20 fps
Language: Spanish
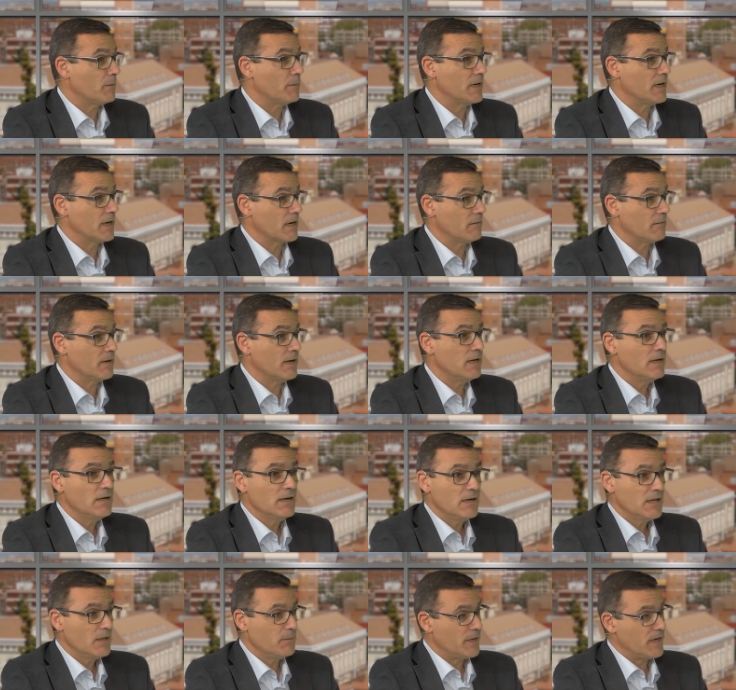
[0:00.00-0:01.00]
para arriba
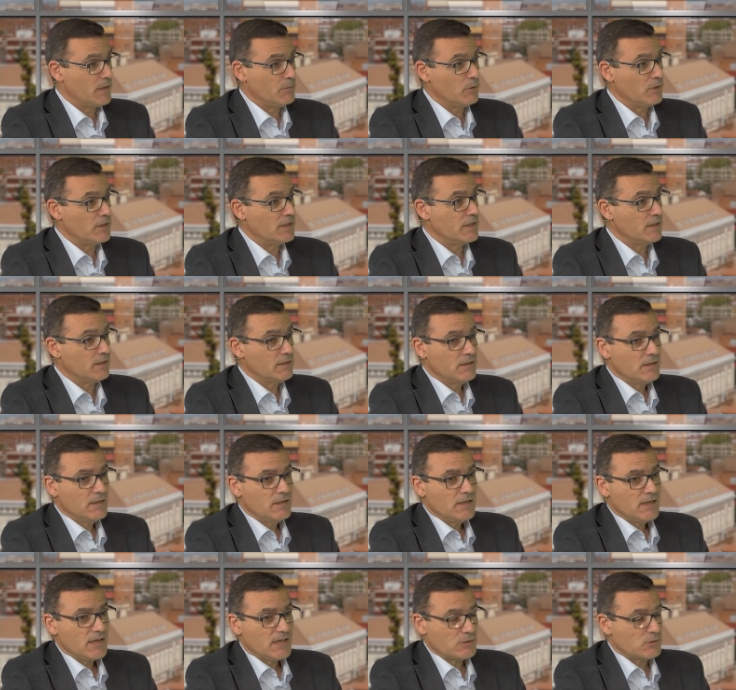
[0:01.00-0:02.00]
y para Molina,
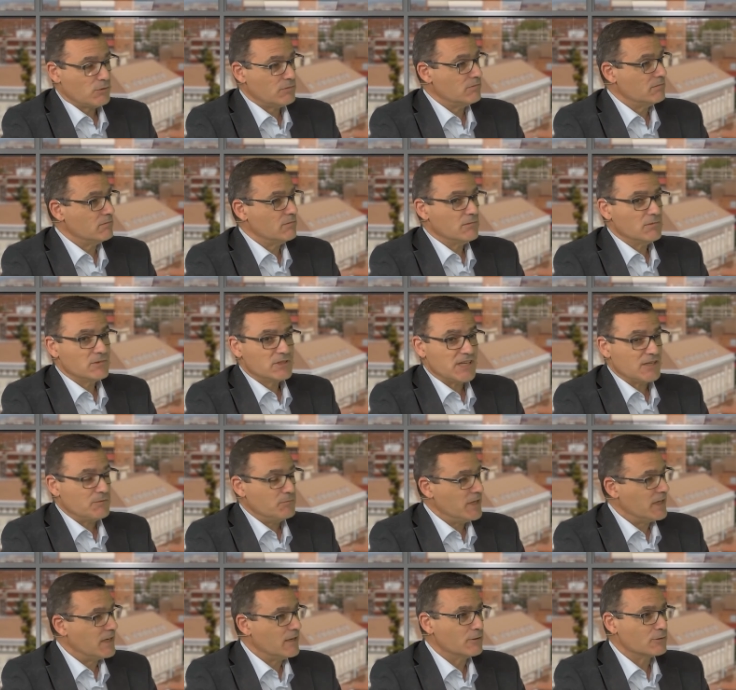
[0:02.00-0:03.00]
que son
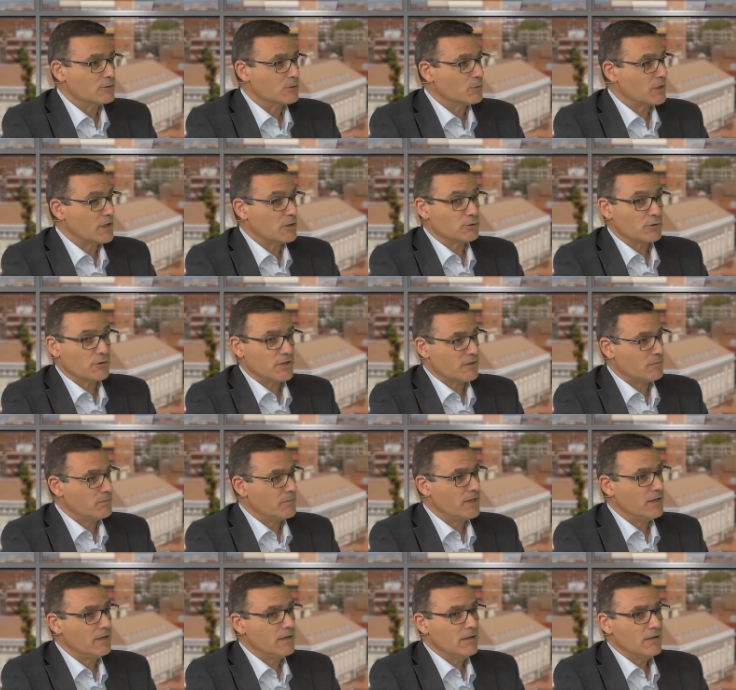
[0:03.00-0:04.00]
6.000 kilómetros cuadrados o
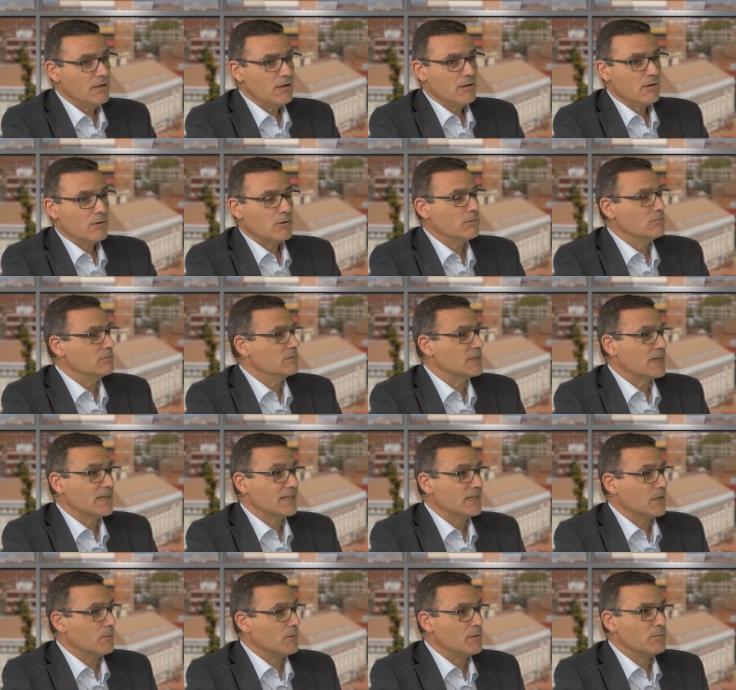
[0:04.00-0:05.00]
10.000 con
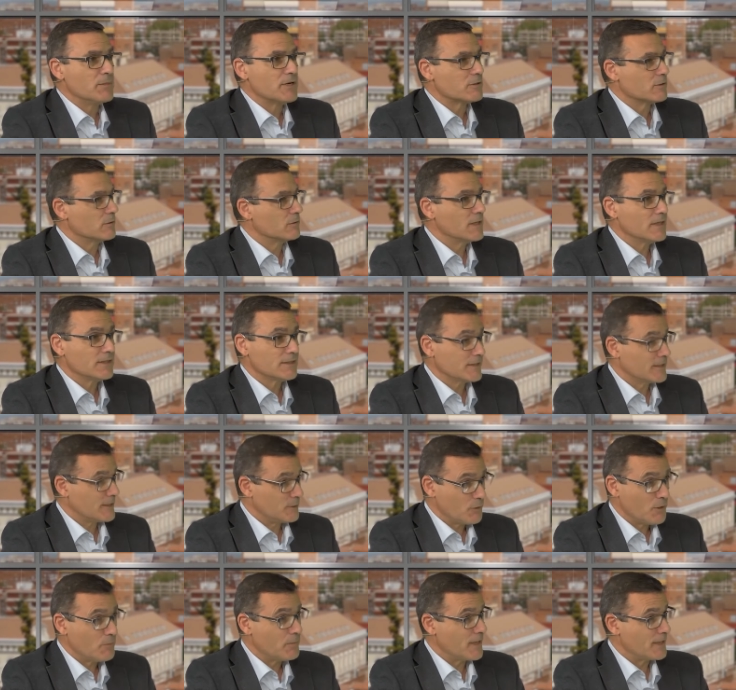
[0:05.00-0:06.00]
30.000 personas, es que
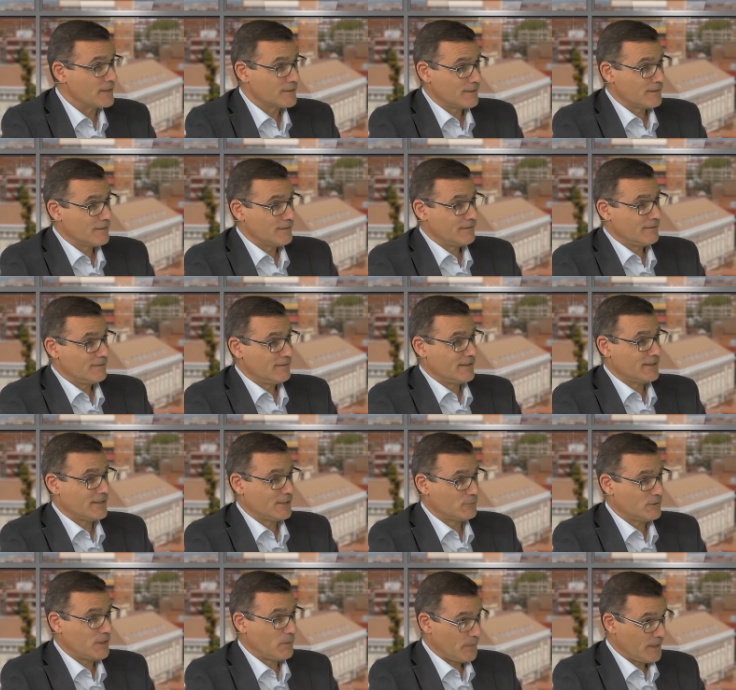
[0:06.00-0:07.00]
no hay más.
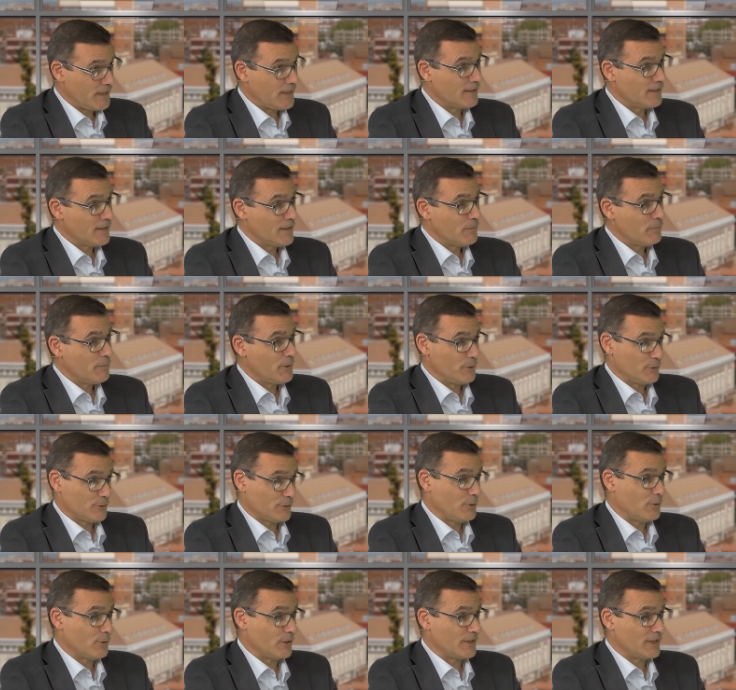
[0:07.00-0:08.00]
Es una pena,
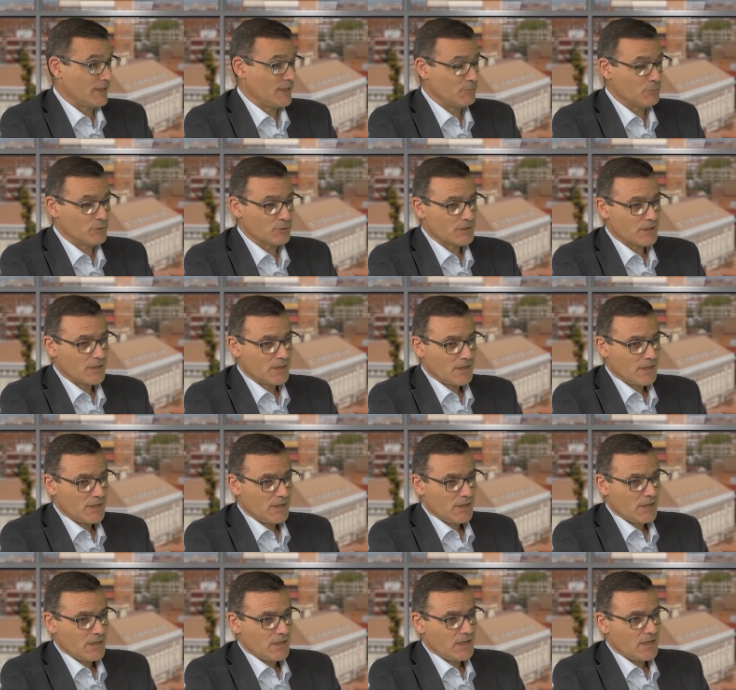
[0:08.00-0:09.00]
esto lo que tenemos.
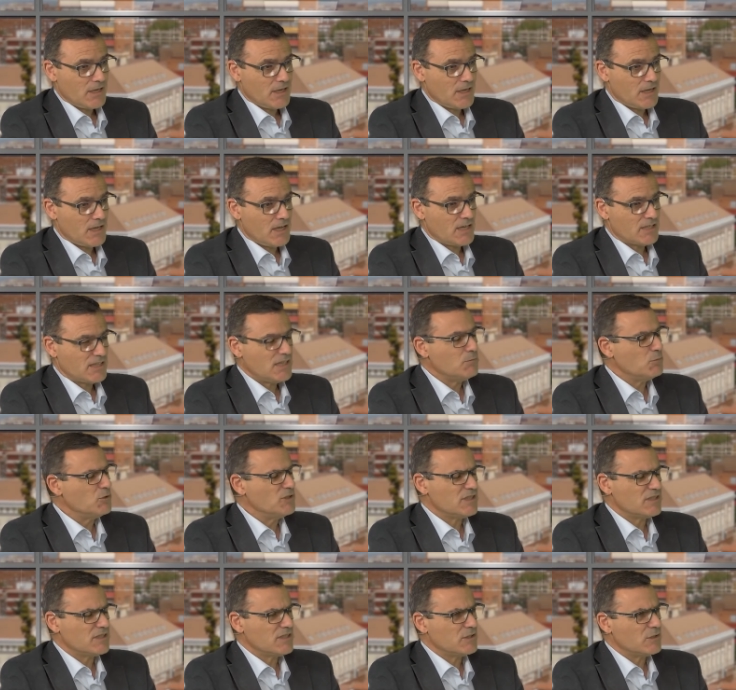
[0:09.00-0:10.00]
Eh, sí, es muy
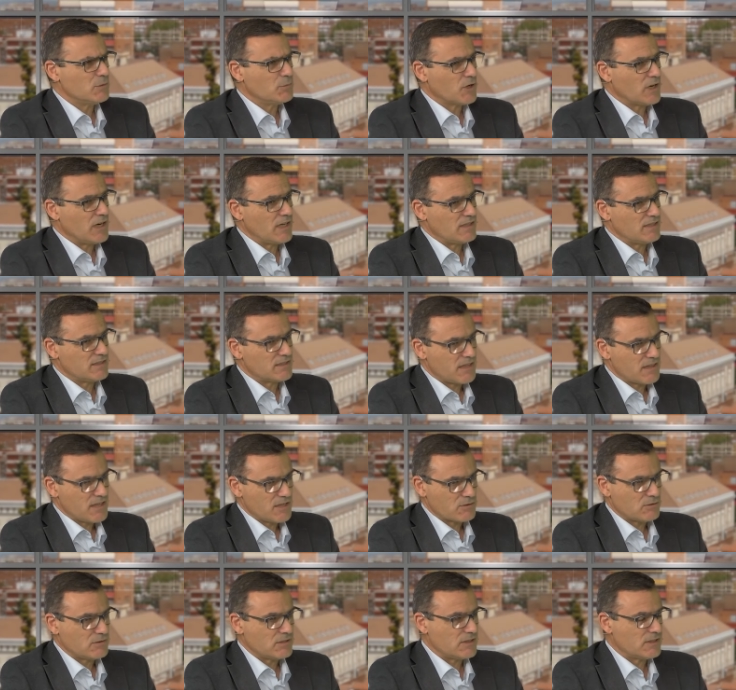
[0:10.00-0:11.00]
distinto, porque las distancias
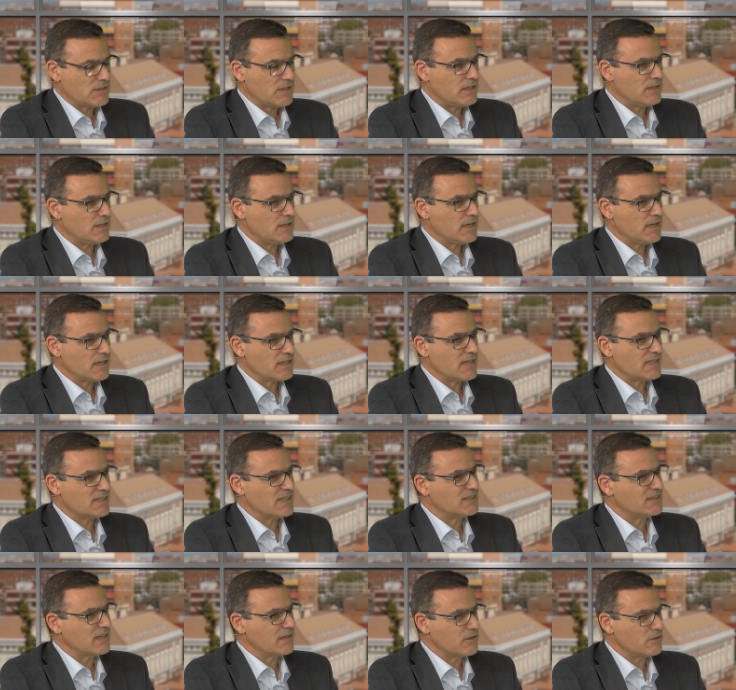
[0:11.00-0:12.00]
son distintas, la
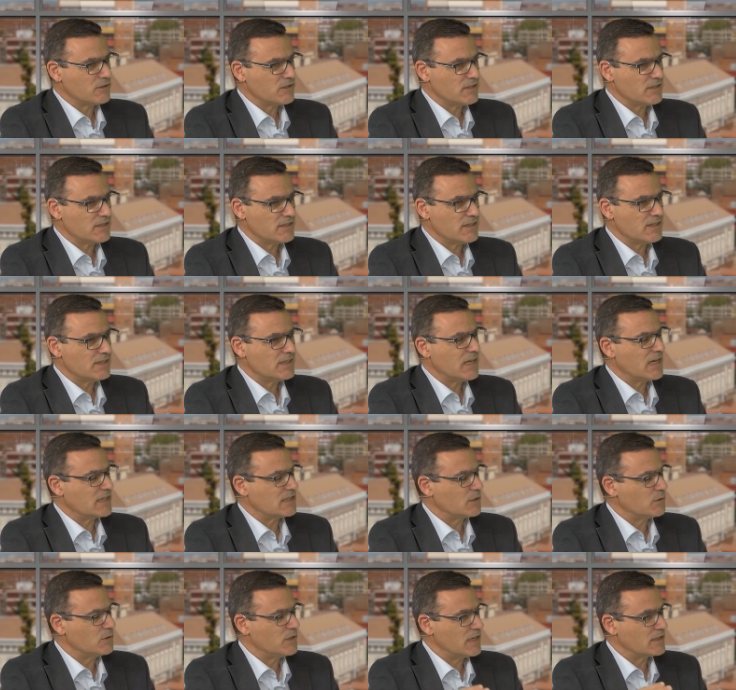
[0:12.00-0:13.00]
sensación es distinta, la,
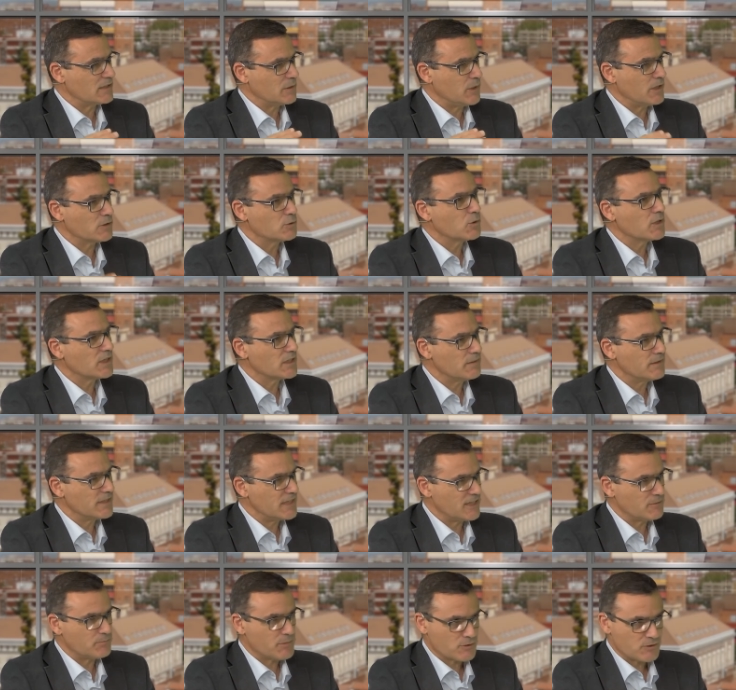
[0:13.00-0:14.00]
seguridad subjetiva de
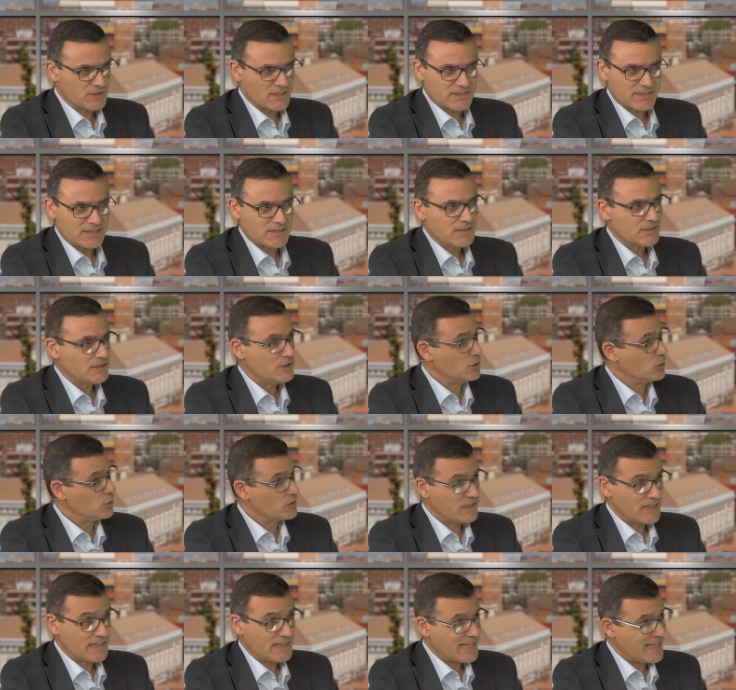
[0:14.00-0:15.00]
las personas no
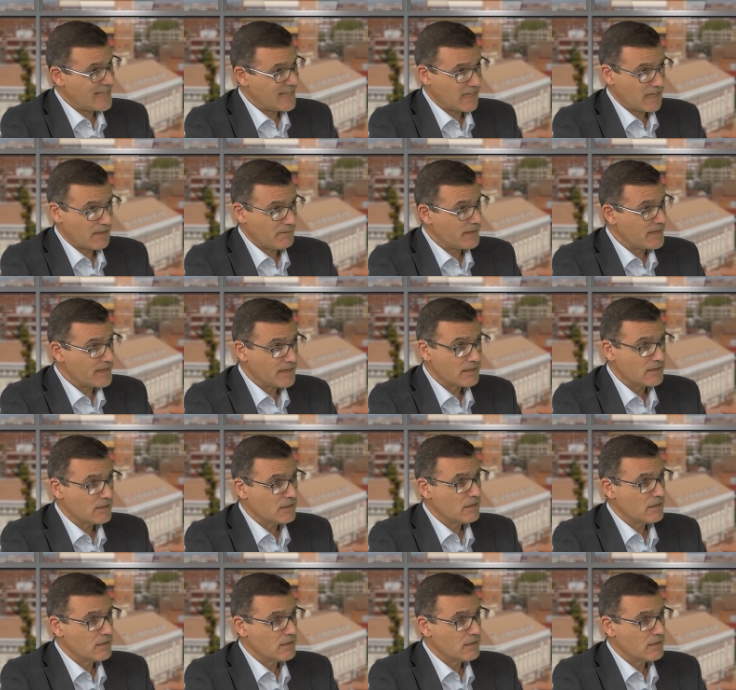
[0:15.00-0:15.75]
tiene nada que ver.